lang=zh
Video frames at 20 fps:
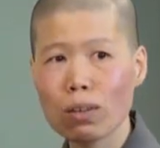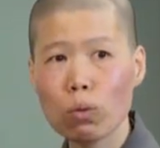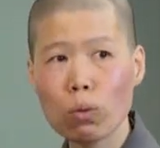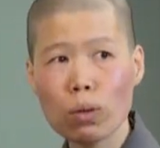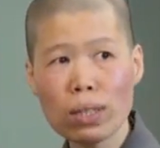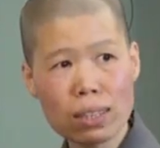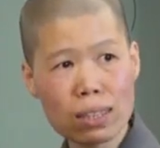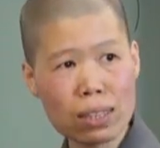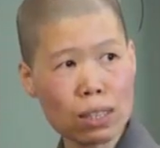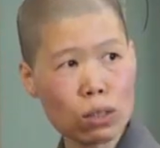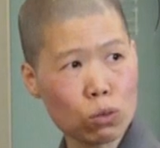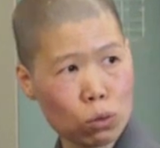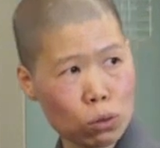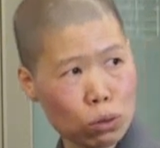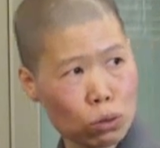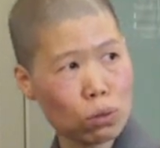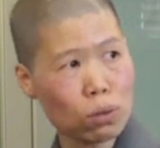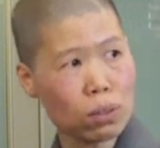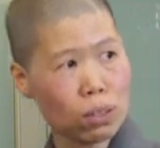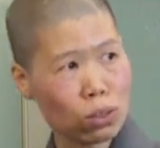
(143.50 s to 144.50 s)
我以前所
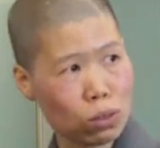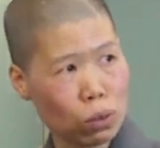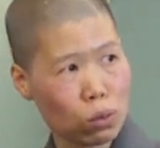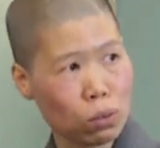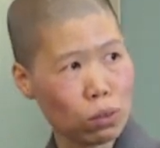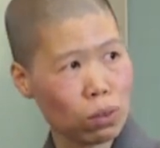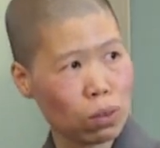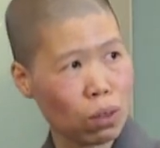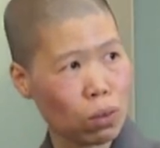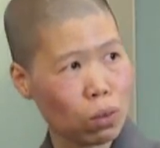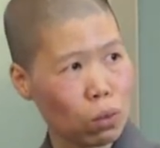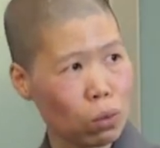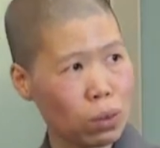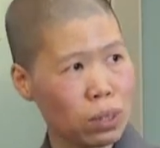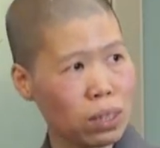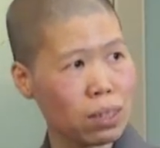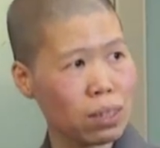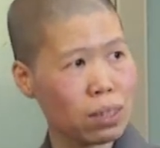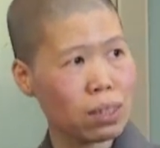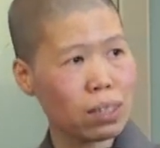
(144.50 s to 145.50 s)
做的种种，
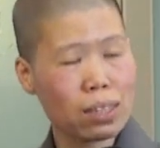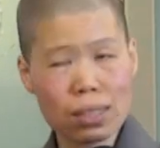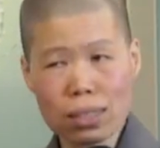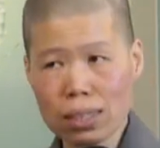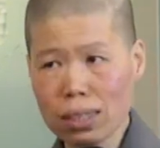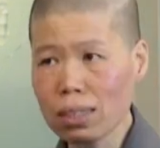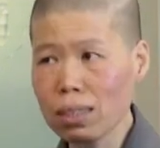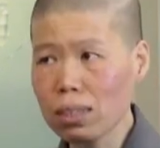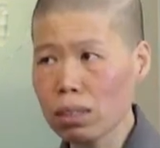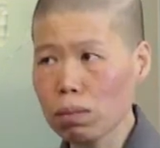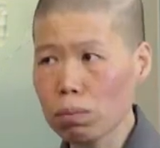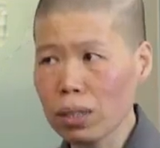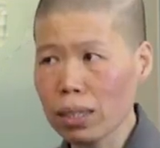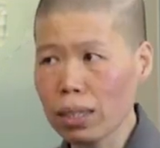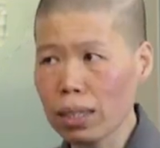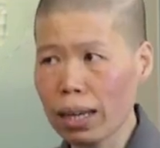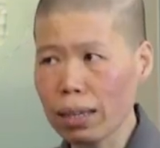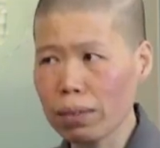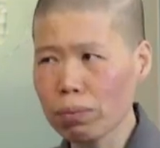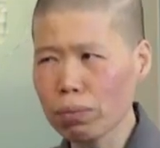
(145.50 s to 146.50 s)
我起这个心怎么
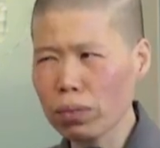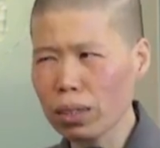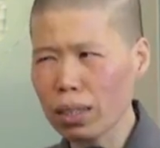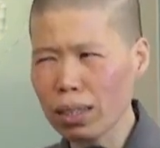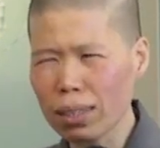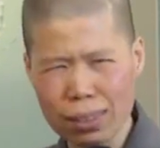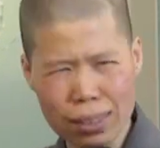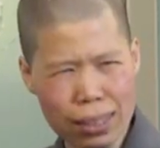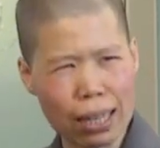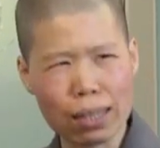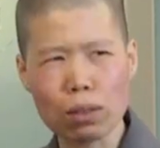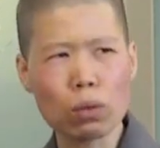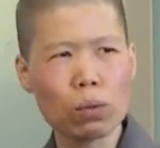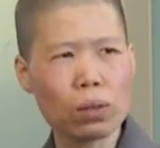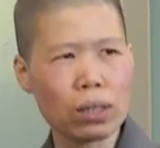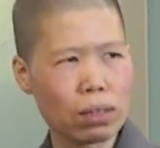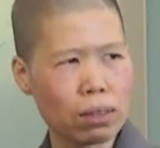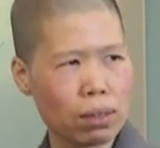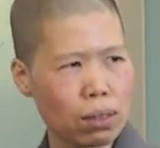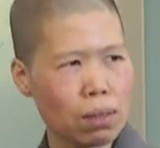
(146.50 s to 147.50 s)
样？很惭
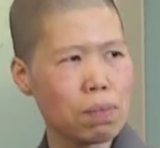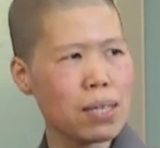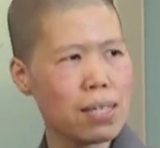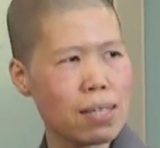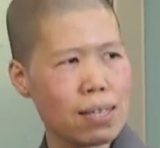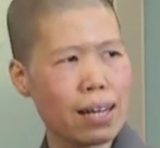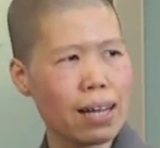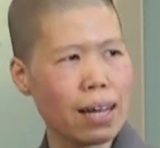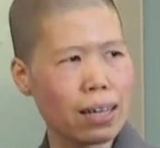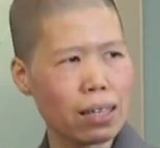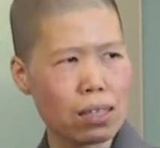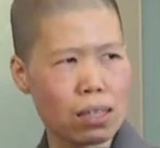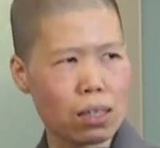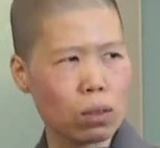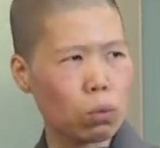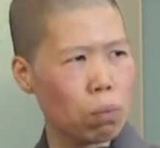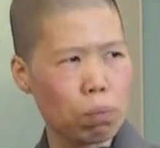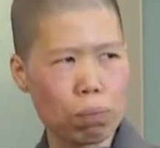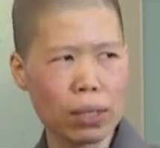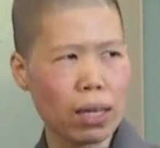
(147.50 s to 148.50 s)
愧，生命再来一
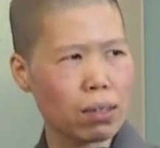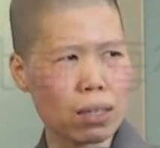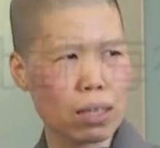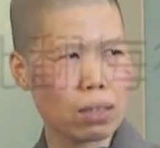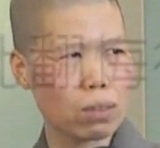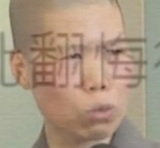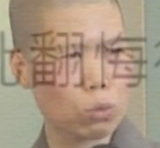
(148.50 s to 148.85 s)
次，我不要再